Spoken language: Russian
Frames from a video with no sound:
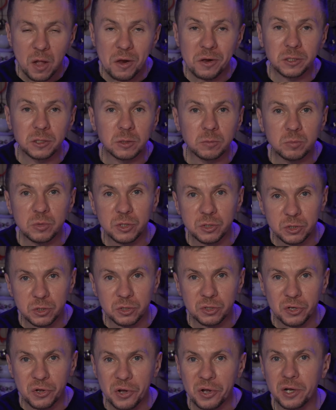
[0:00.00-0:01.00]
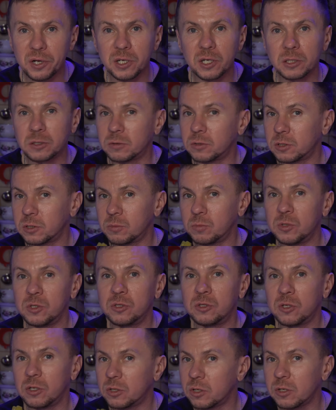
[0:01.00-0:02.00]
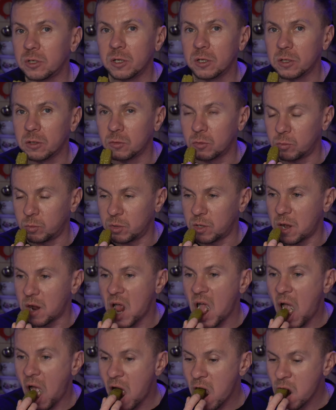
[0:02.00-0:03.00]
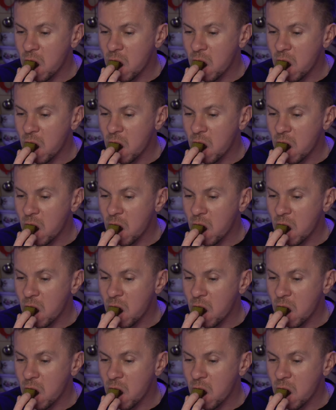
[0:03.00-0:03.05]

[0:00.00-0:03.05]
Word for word: Это бесит, и как оказывается, бесит это не одного меня.